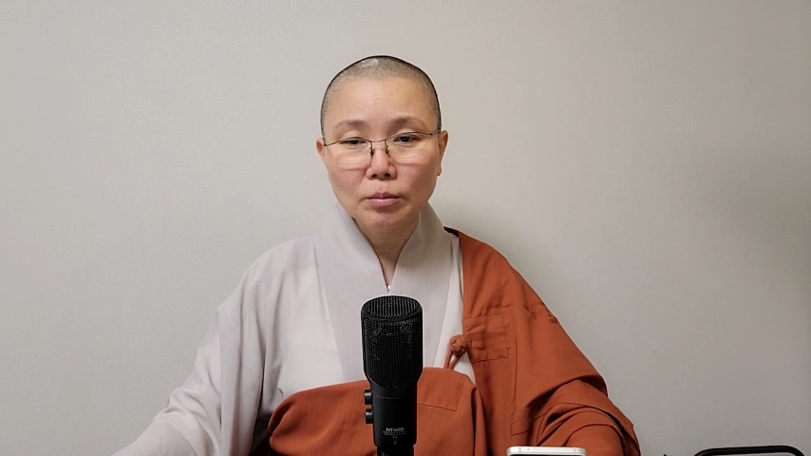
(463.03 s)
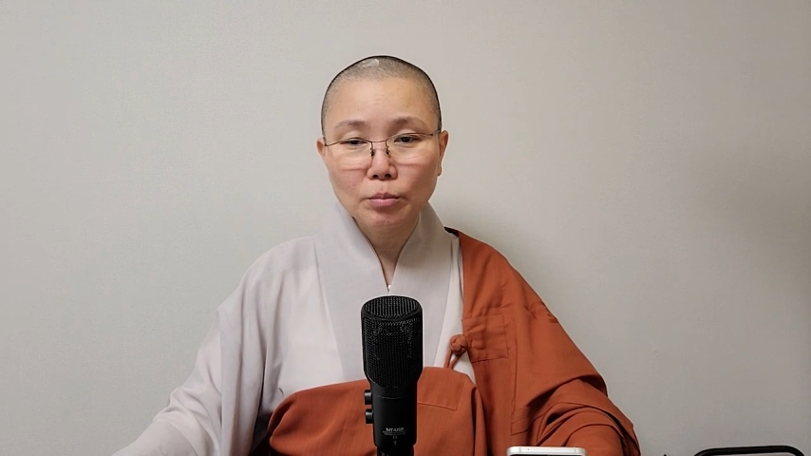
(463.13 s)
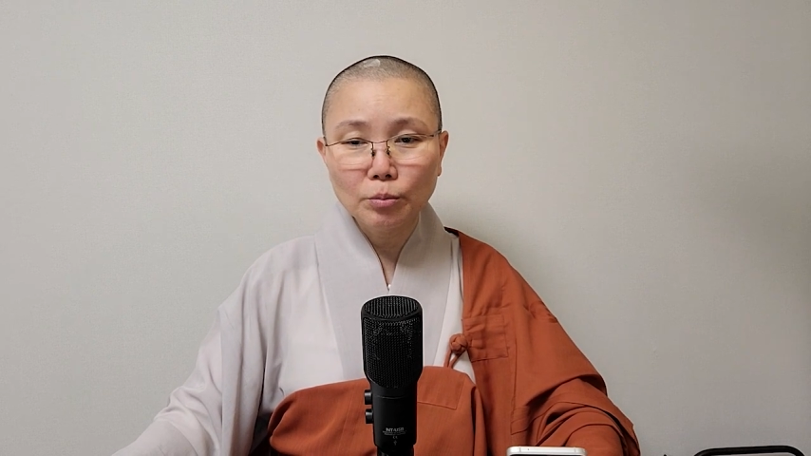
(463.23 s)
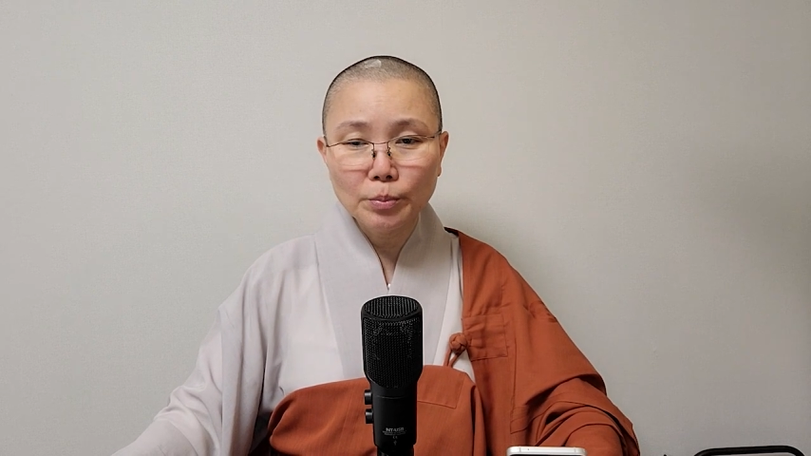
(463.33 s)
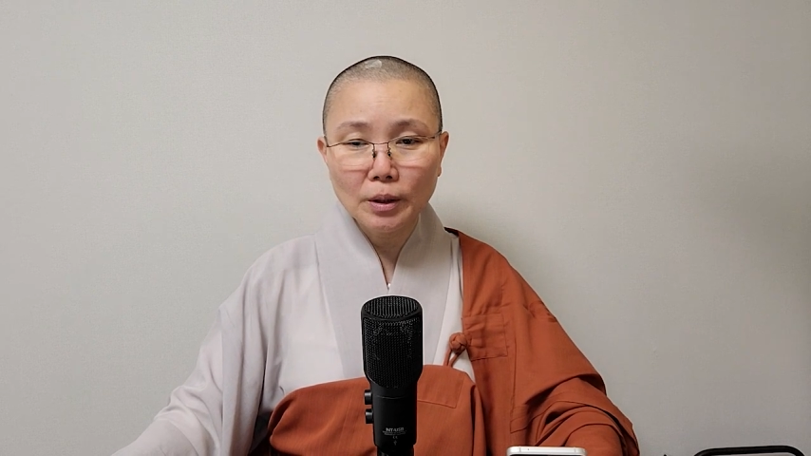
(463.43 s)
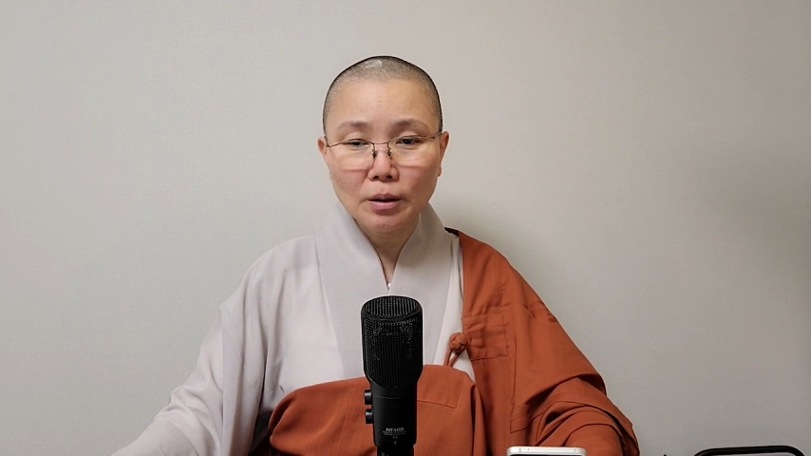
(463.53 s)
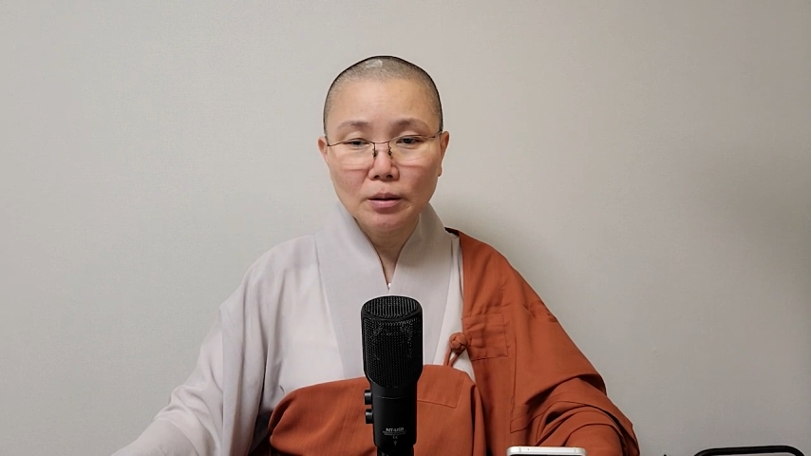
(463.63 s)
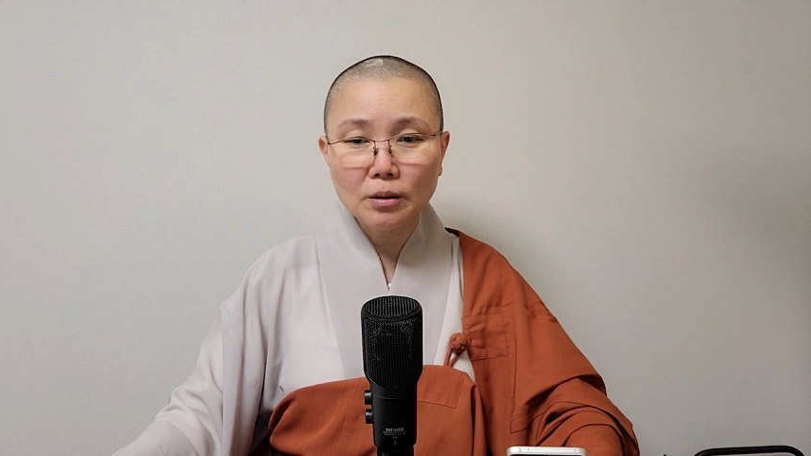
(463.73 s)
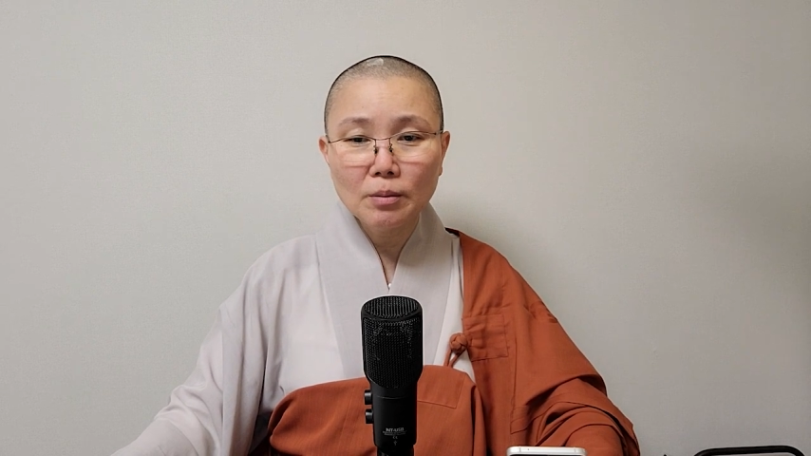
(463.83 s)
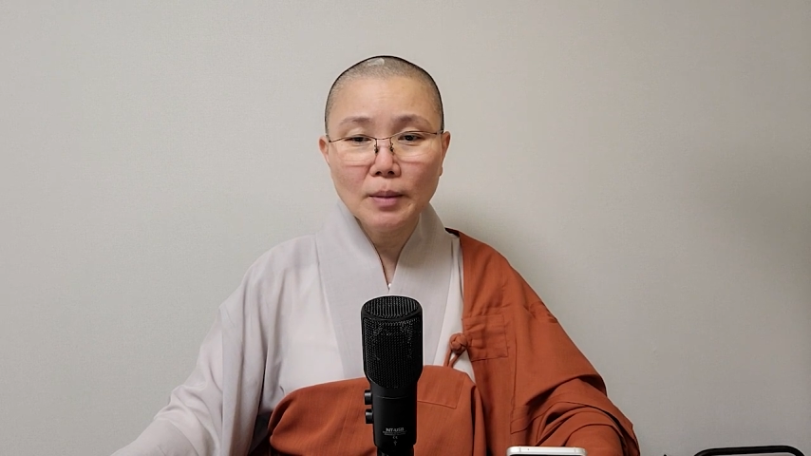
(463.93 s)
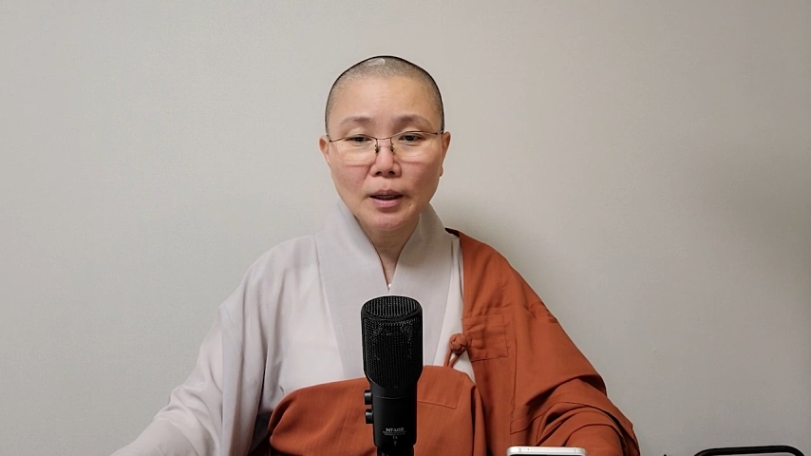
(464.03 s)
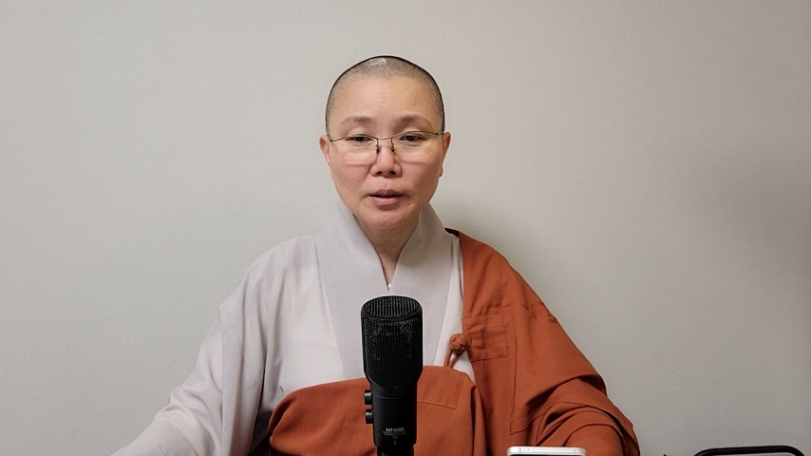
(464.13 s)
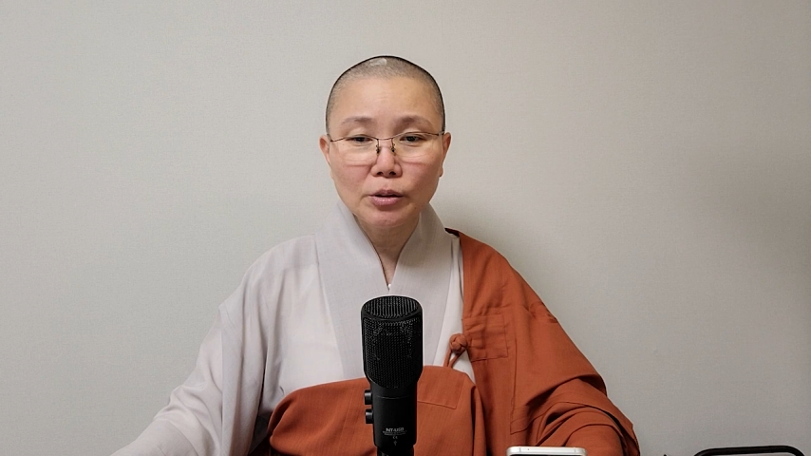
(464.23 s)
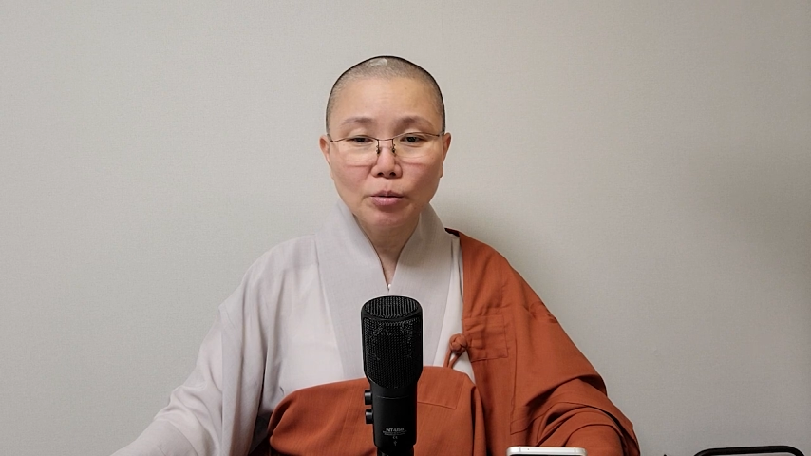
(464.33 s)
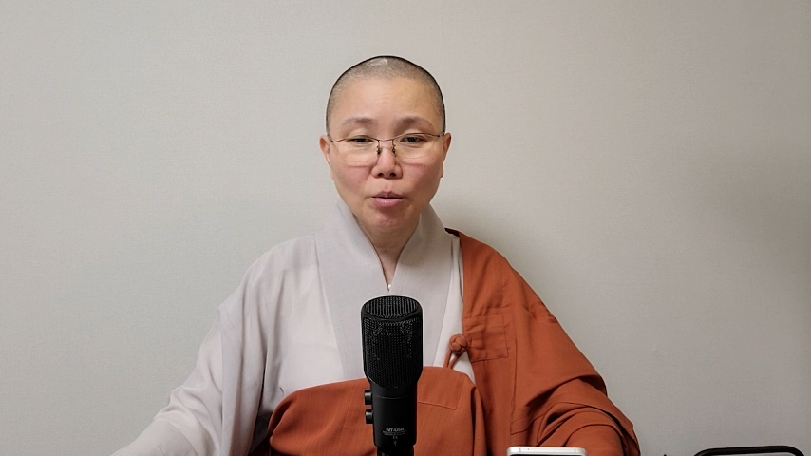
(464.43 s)
분별 그것만
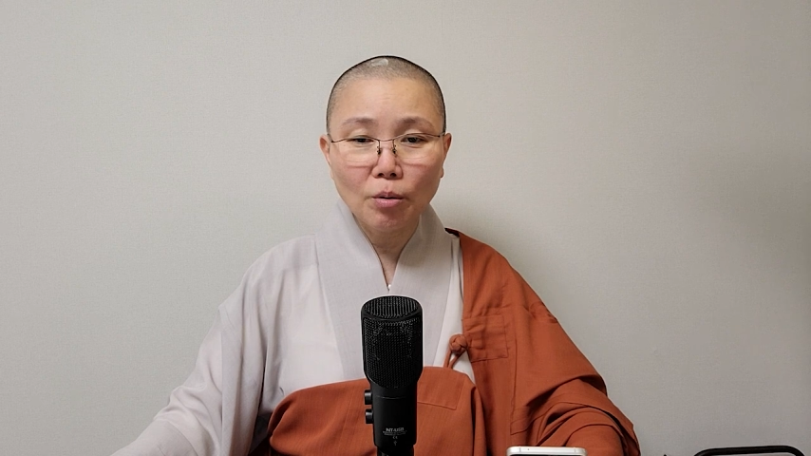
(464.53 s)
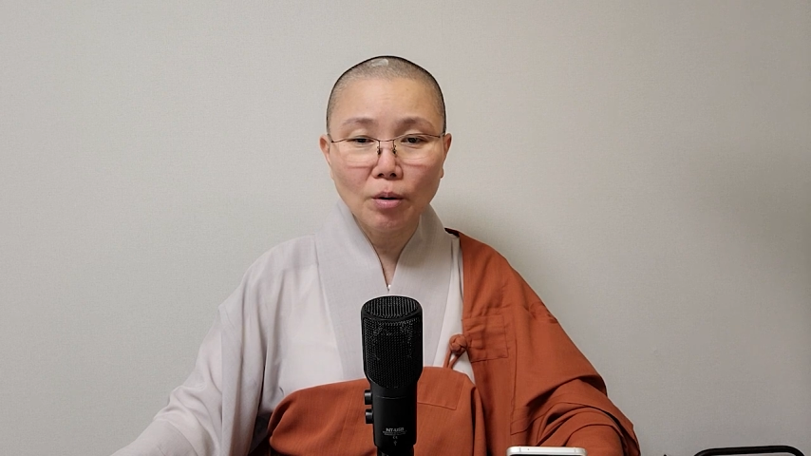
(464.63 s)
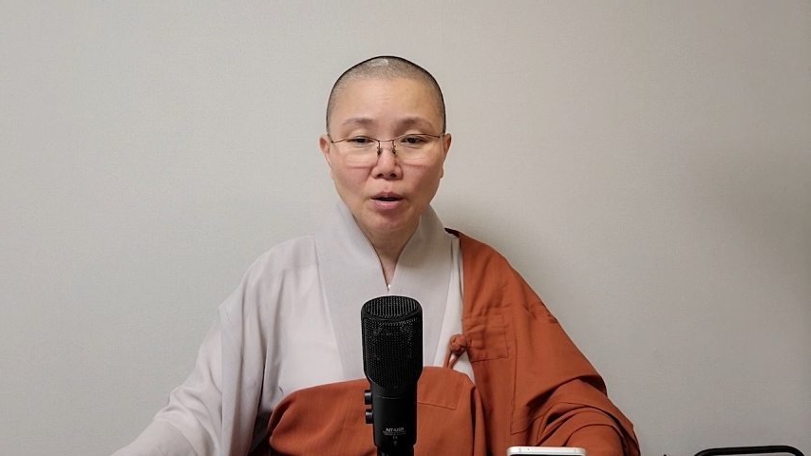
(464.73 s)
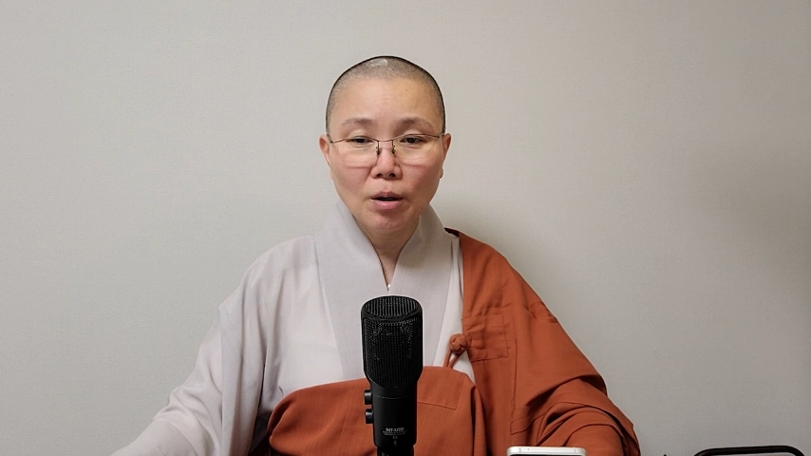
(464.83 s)
가지고